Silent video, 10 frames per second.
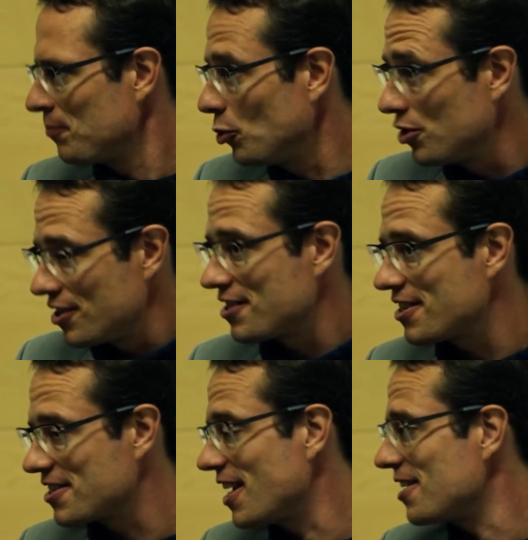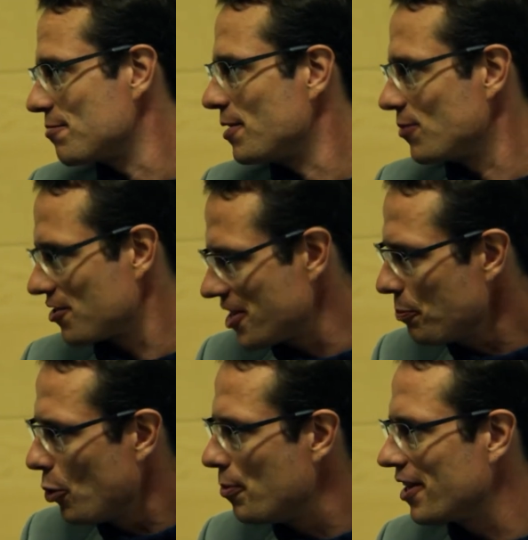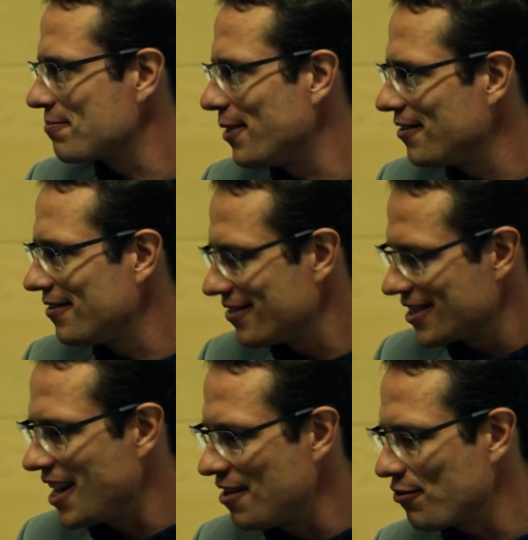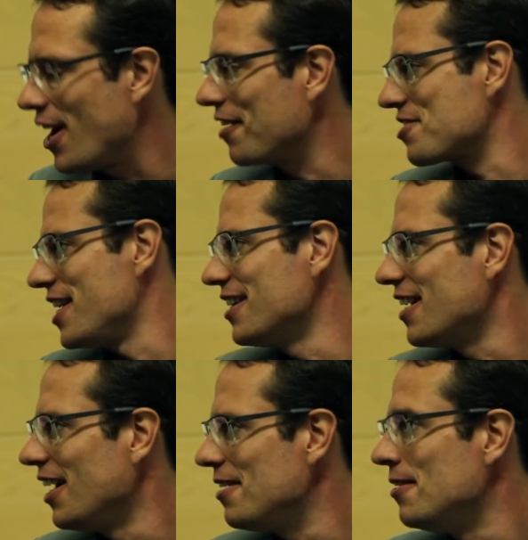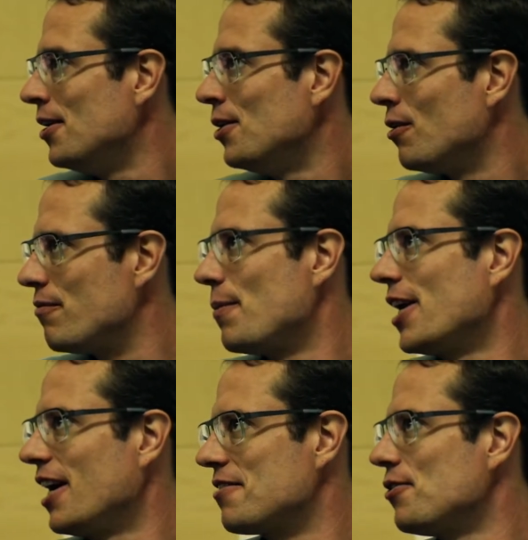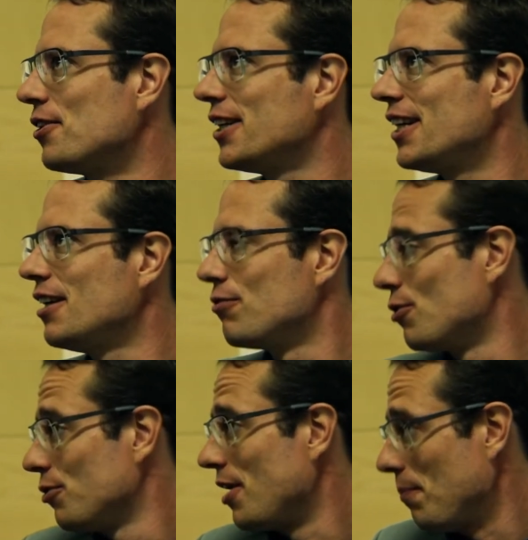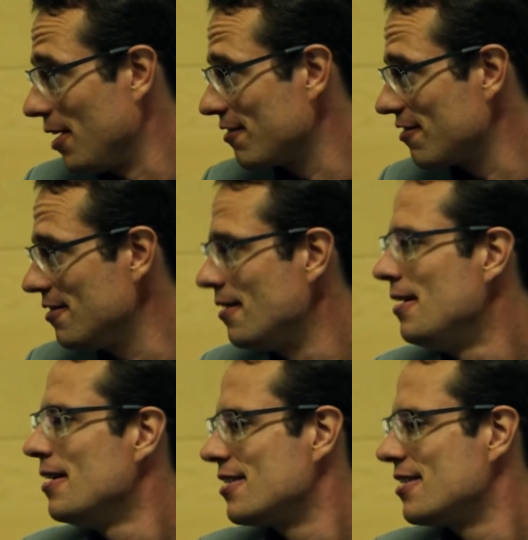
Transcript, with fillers: Und das Interessante ist bei so einer Stichprobe, dass man dann eine Frage stellen kann und wenn man eine Antwort kriegt von 100 Menschen,